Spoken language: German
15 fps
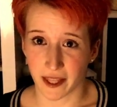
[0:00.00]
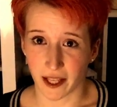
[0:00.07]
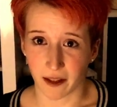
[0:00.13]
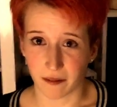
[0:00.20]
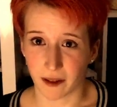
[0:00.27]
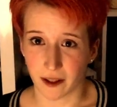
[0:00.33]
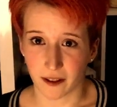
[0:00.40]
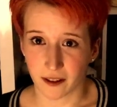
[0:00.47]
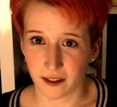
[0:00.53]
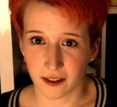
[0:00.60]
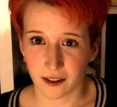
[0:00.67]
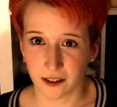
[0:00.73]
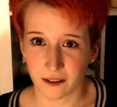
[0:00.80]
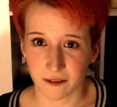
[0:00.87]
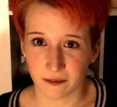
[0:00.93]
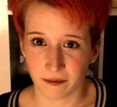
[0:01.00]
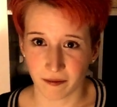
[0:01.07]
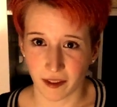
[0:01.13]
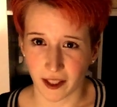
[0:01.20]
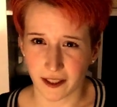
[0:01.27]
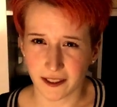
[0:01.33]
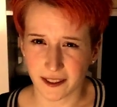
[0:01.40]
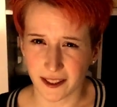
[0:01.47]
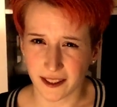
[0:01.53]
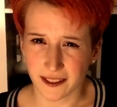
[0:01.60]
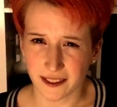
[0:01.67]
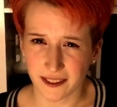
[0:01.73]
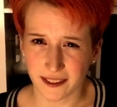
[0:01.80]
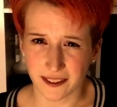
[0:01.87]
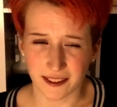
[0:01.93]
Aber ist
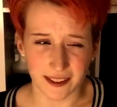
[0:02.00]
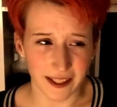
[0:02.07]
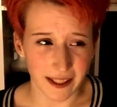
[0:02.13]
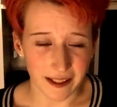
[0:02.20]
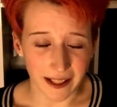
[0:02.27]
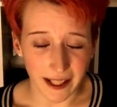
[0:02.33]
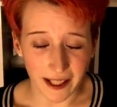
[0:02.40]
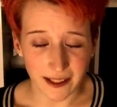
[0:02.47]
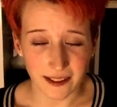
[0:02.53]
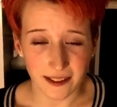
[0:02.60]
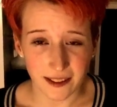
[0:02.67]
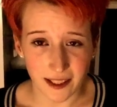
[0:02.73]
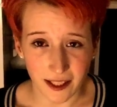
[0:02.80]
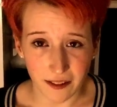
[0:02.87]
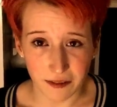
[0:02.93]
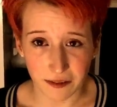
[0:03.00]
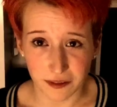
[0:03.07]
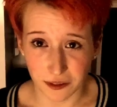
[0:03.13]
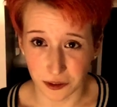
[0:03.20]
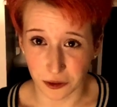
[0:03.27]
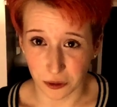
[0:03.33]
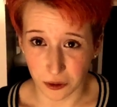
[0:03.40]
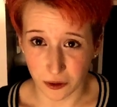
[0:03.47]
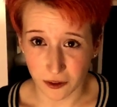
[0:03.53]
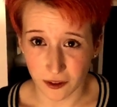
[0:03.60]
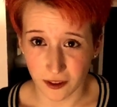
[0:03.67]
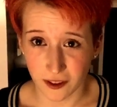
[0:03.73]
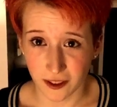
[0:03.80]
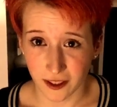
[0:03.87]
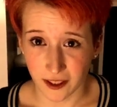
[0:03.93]
das ernsthaften
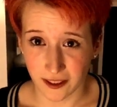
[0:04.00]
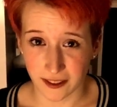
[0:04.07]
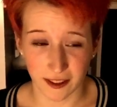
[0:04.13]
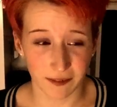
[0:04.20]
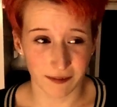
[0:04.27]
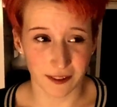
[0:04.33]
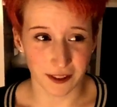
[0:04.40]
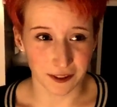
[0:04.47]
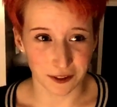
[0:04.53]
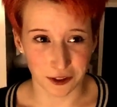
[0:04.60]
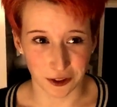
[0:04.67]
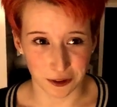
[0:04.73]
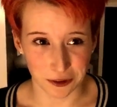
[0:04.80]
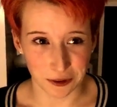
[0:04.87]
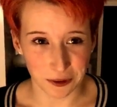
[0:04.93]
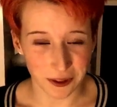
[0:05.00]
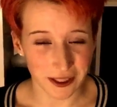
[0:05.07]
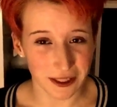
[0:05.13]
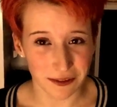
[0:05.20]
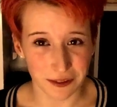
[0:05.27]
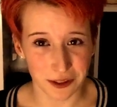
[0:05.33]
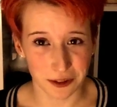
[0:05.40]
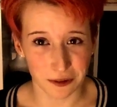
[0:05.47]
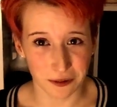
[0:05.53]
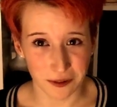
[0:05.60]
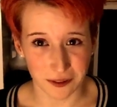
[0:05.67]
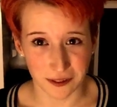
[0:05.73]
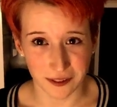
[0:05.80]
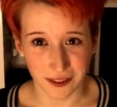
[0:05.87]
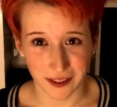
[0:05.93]
Grund sind wir schon so tief
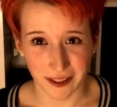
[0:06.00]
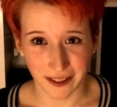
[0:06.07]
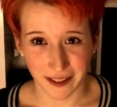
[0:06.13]
gesunken,